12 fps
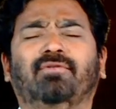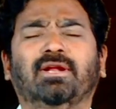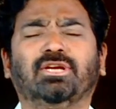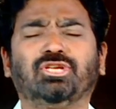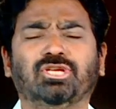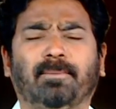
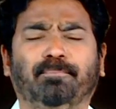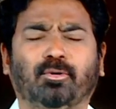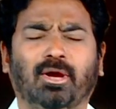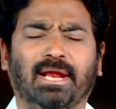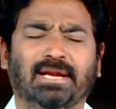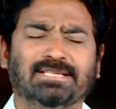ఎవ్వరికి
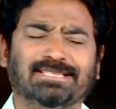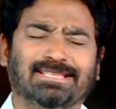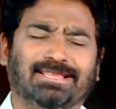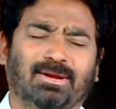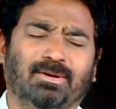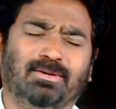చెప్పుకోలేని
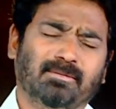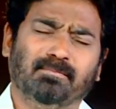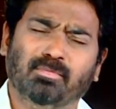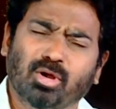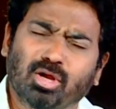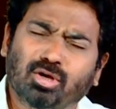స్థితిలో
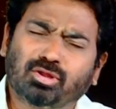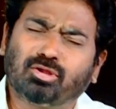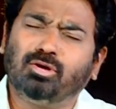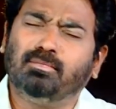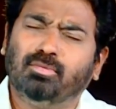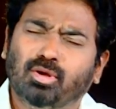
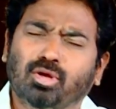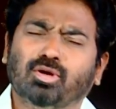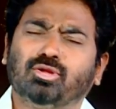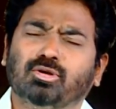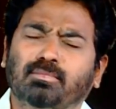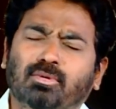మూలుగుతూ
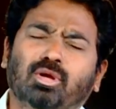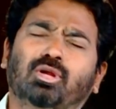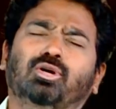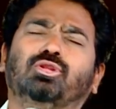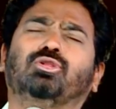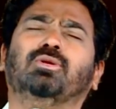మూలుగుతూ
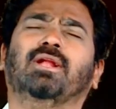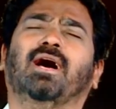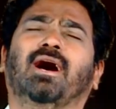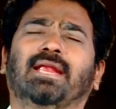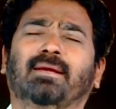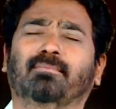మూలుగుతున్న
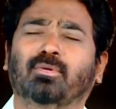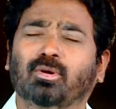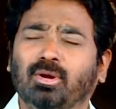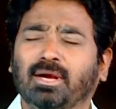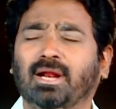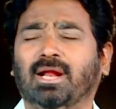నీ
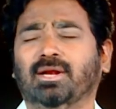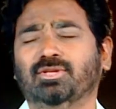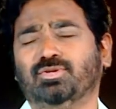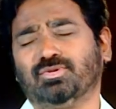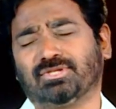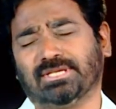మూలుగులను
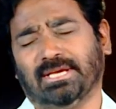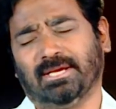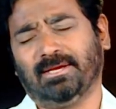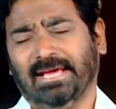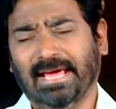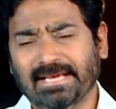చూసి
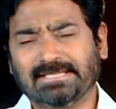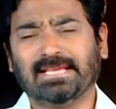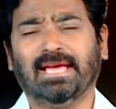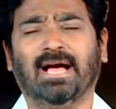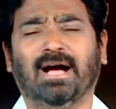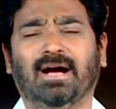
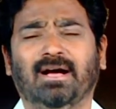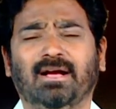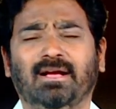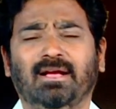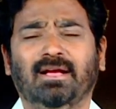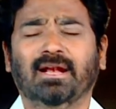ఏసయ్య
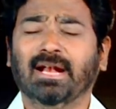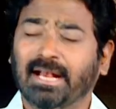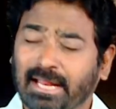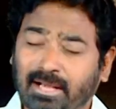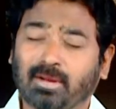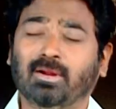
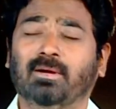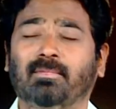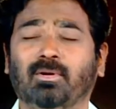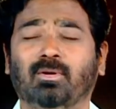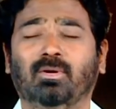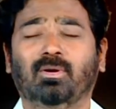నీ
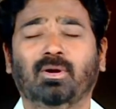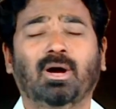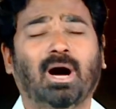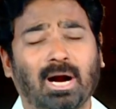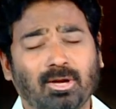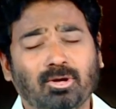గృహంలో
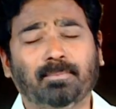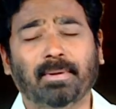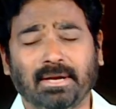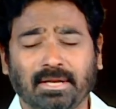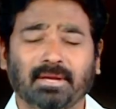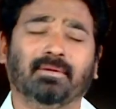
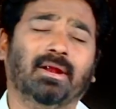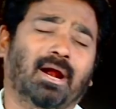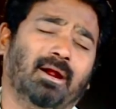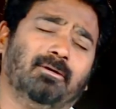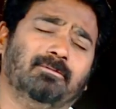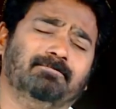అడుగుపెట్టి
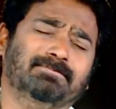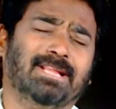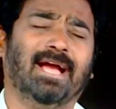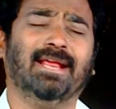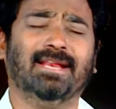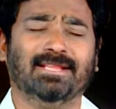ఉన్నాడు
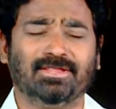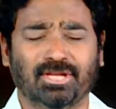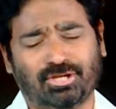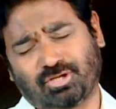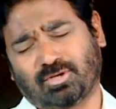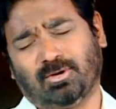ధైర్యం
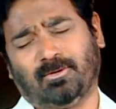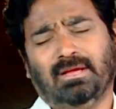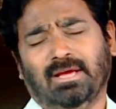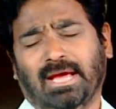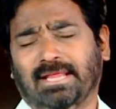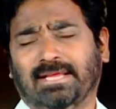తెచ్చుకో
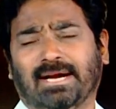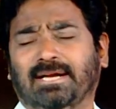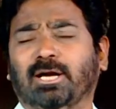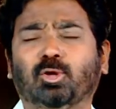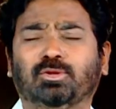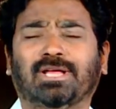
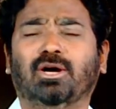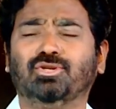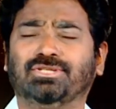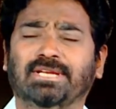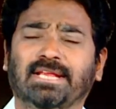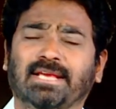ఎందుకంటే టూ
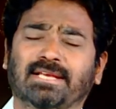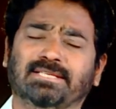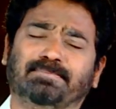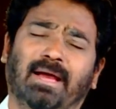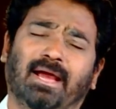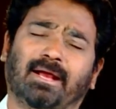థౌజండ్
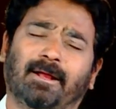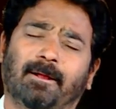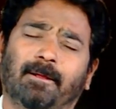ఇయర్స్ బ్యాక్